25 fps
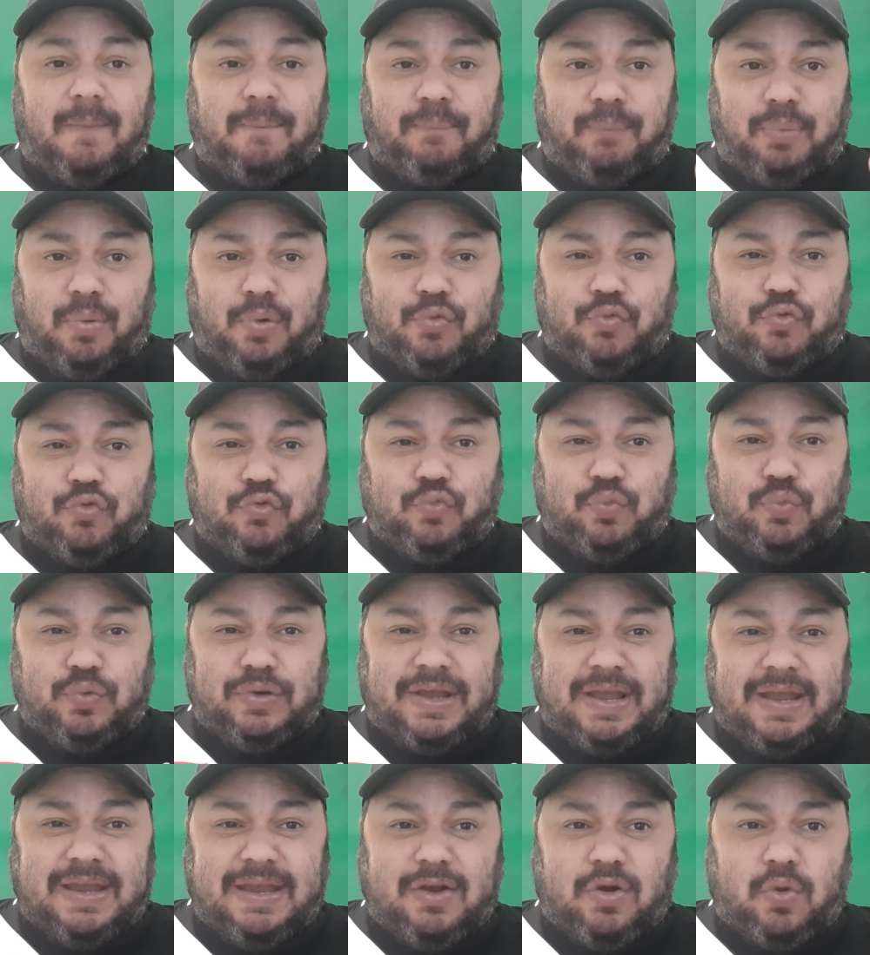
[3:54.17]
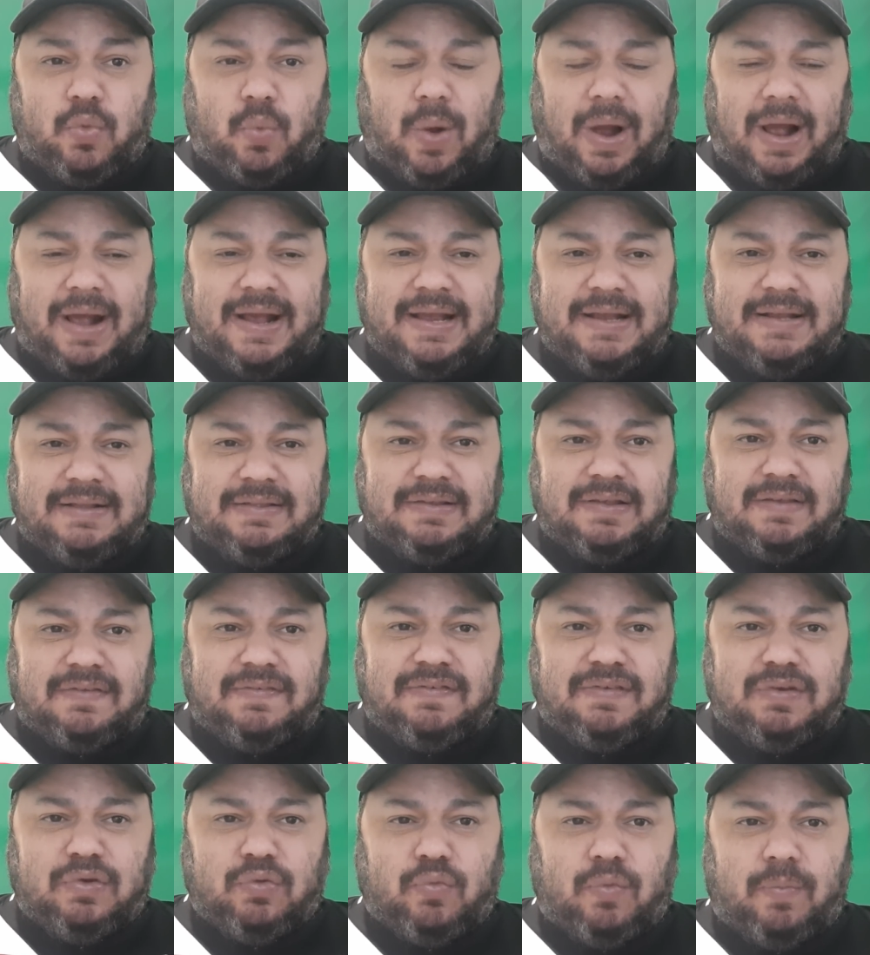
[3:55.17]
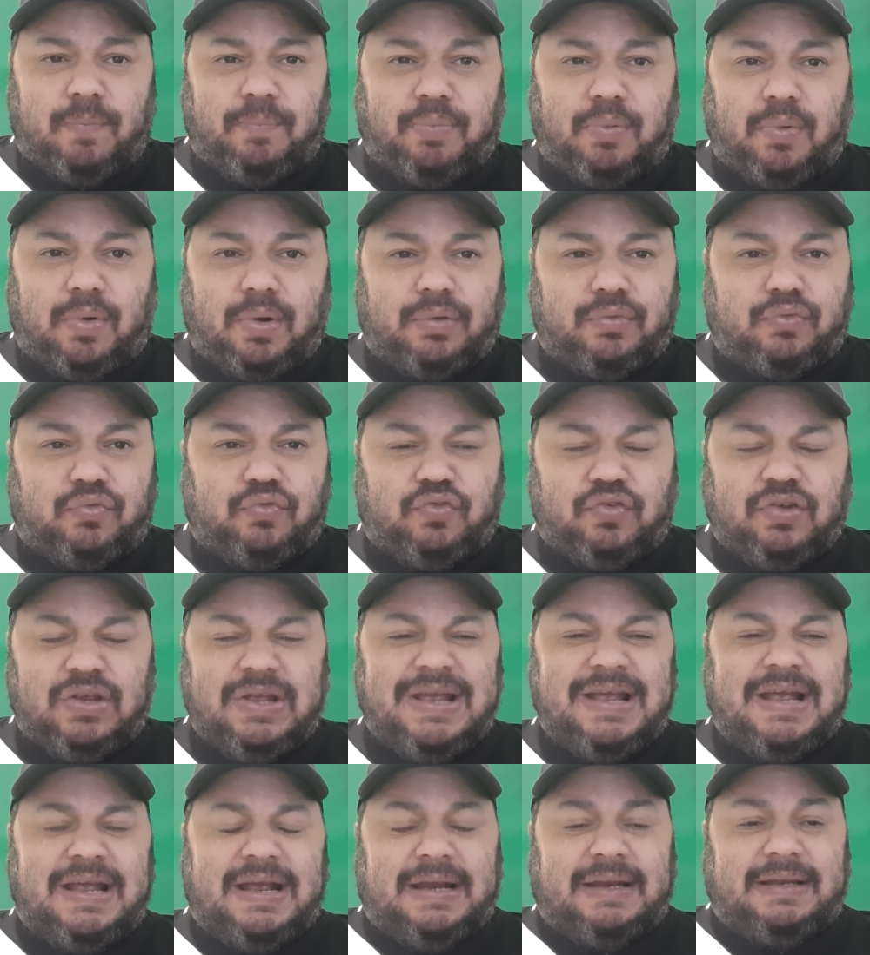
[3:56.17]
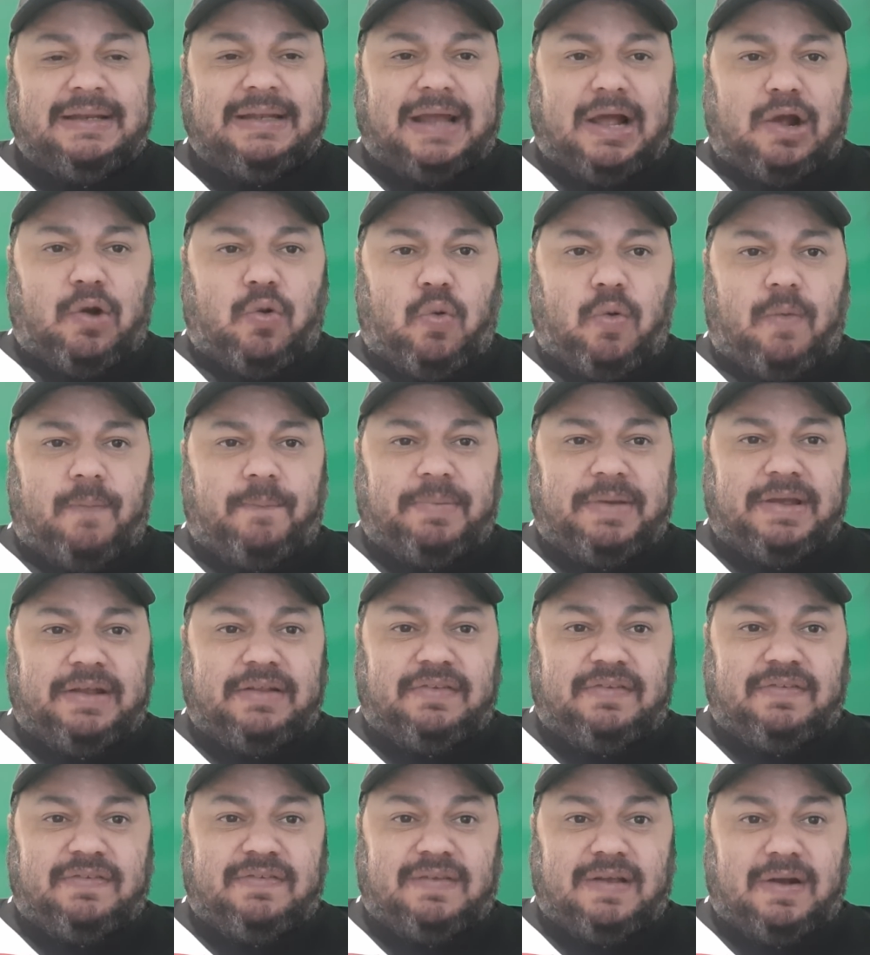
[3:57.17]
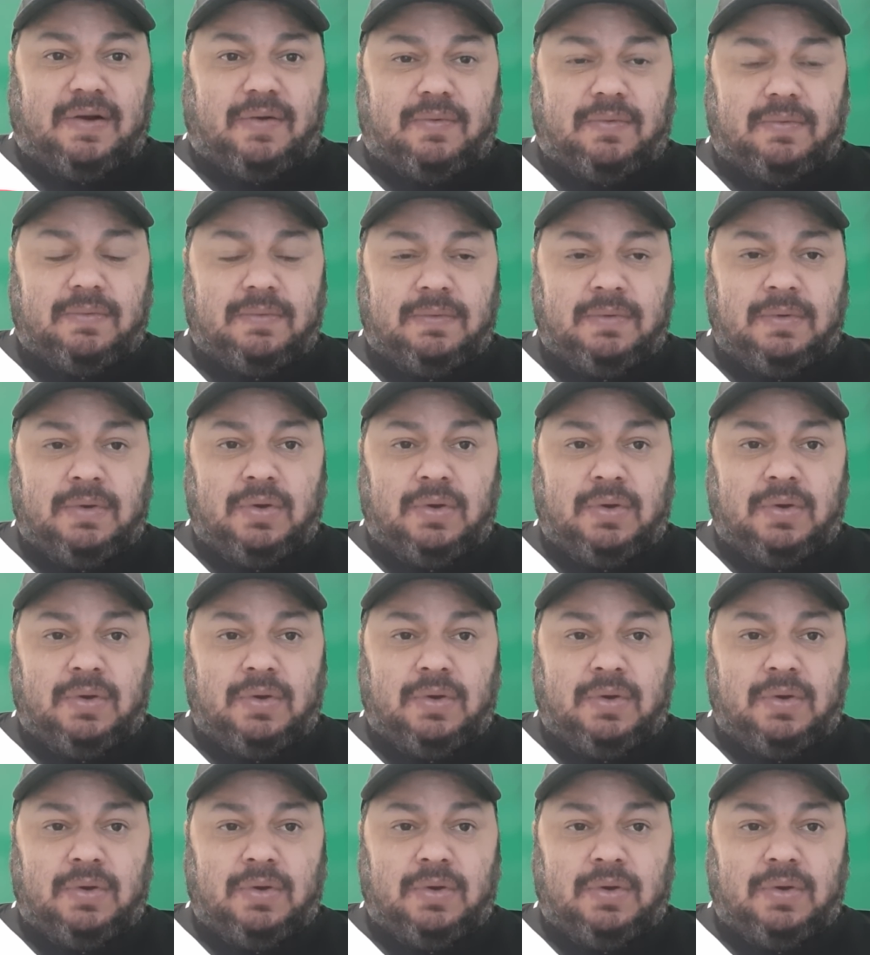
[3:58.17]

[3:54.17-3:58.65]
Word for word: possui aí 45 pontos na competição.